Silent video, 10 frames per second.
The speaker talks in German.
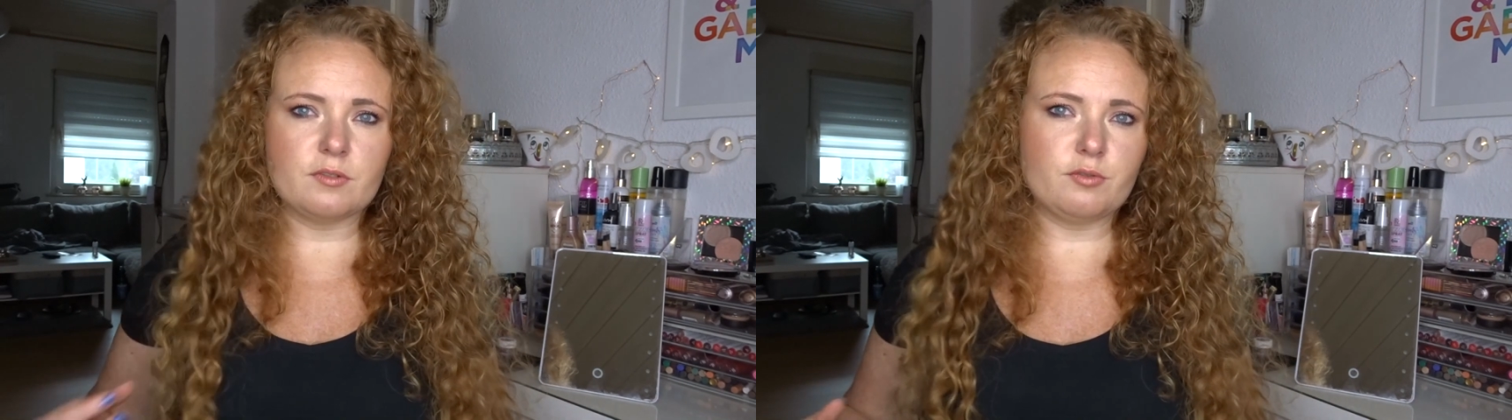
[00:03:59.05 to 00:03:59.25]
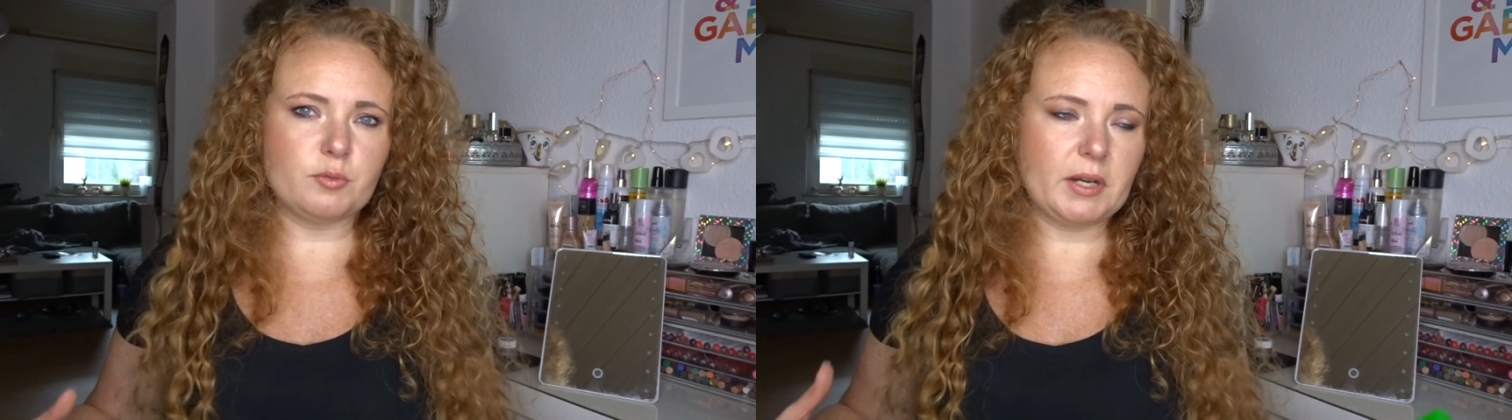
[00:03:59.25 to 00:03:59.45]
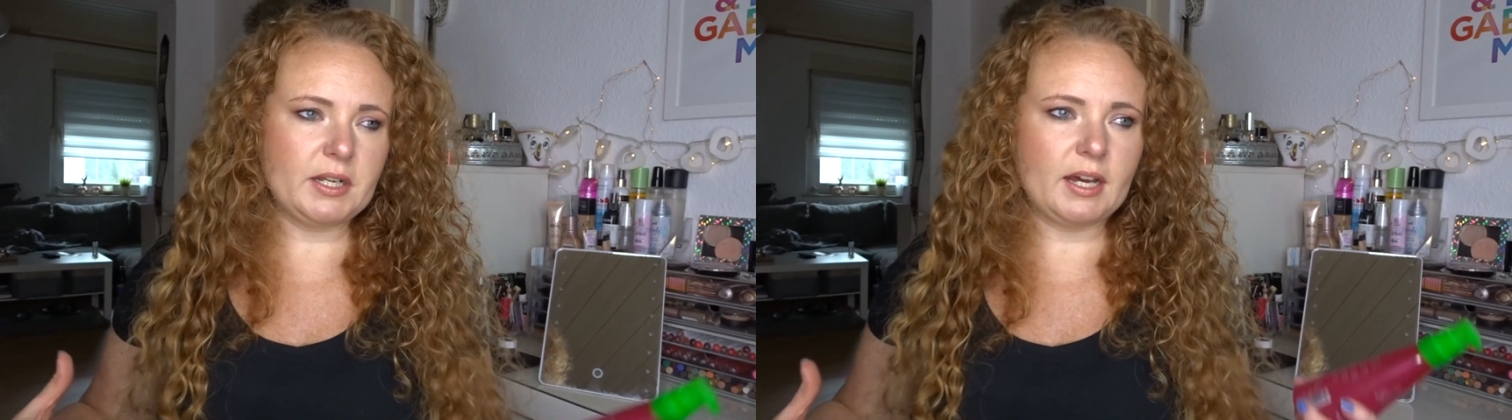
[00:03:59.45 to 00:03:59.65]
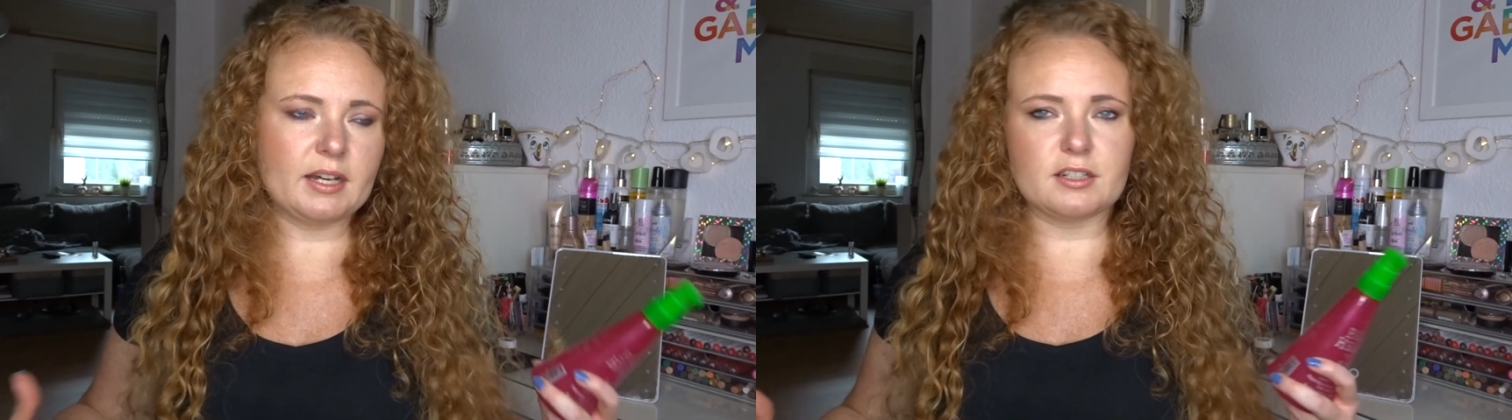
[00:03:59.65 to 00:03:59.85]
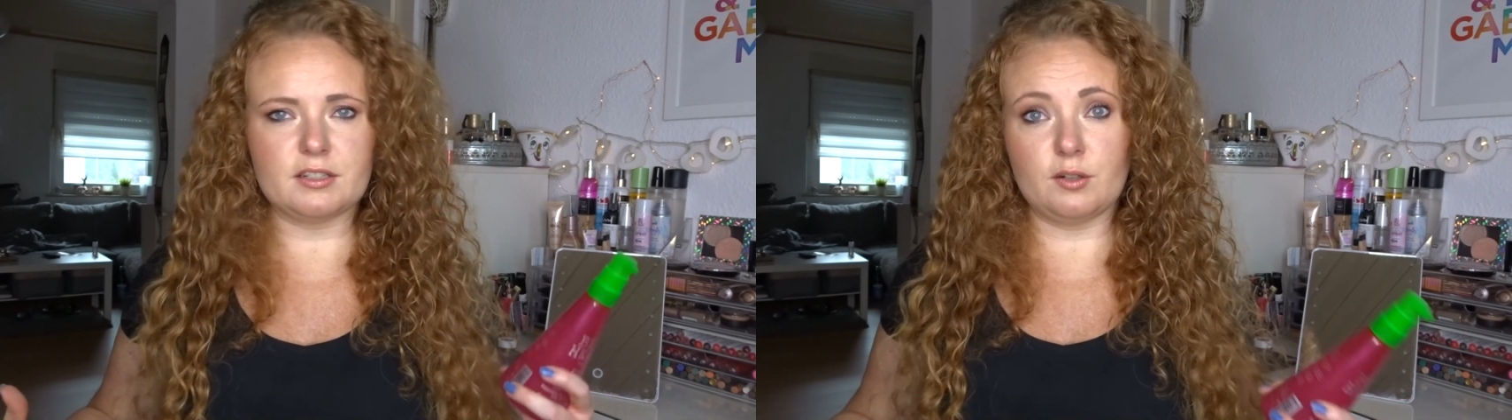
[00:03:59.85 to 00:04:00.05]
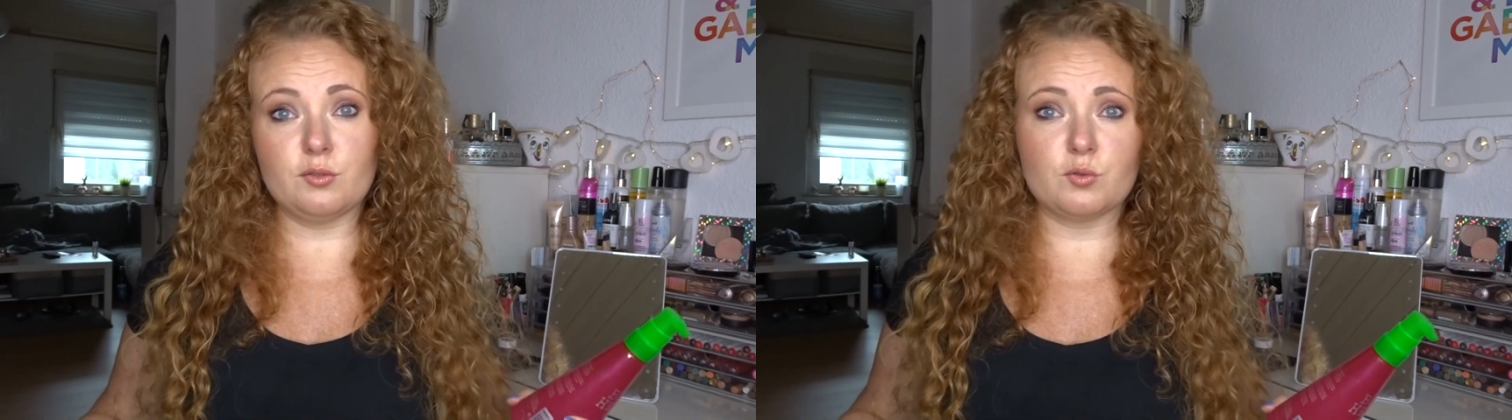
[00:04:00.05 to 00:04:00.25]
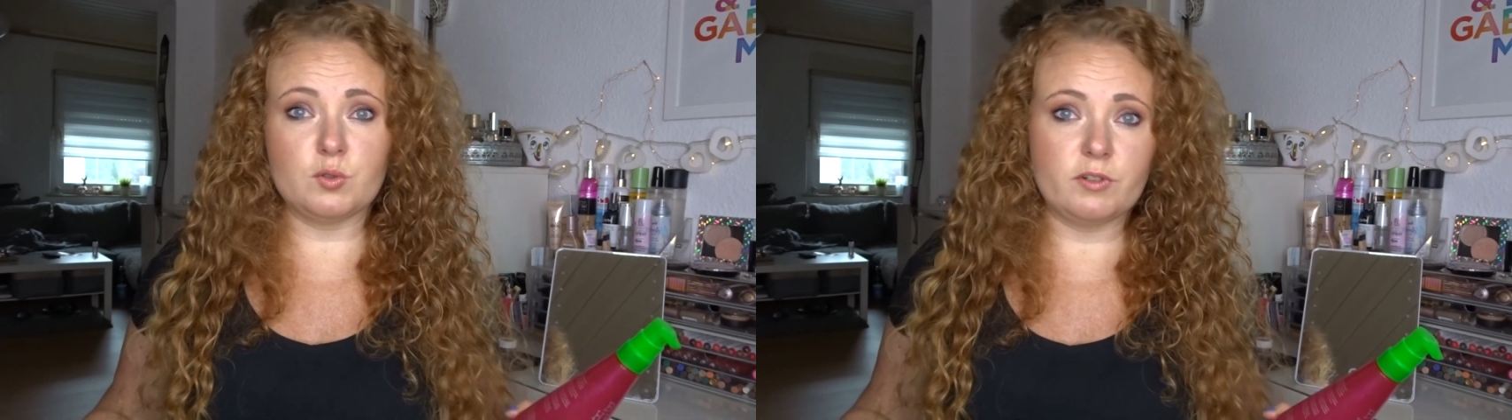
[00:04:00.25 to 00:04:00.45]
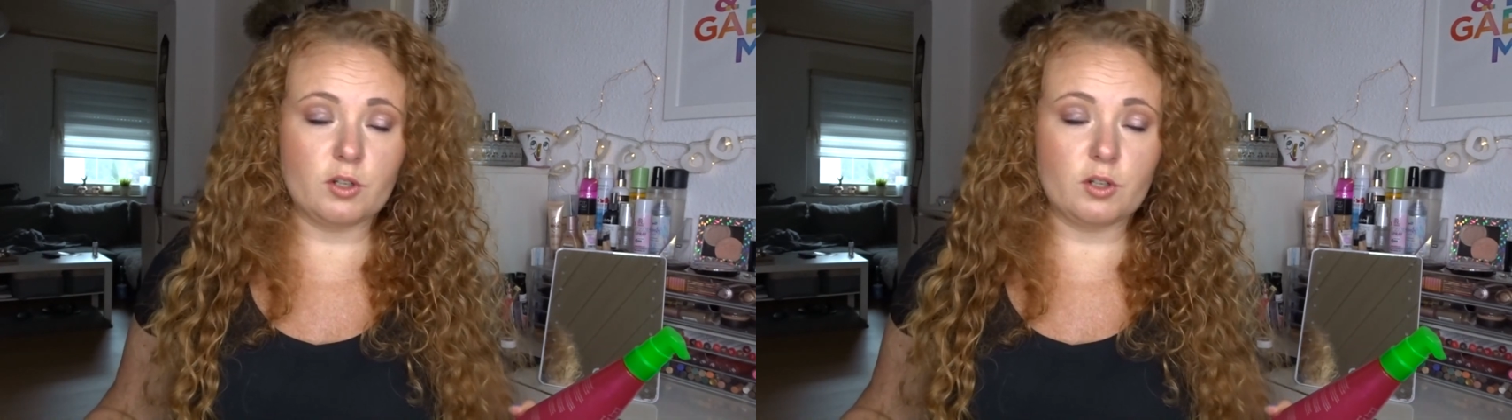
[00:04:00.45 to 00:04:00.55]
sind für meine Haare genauso cool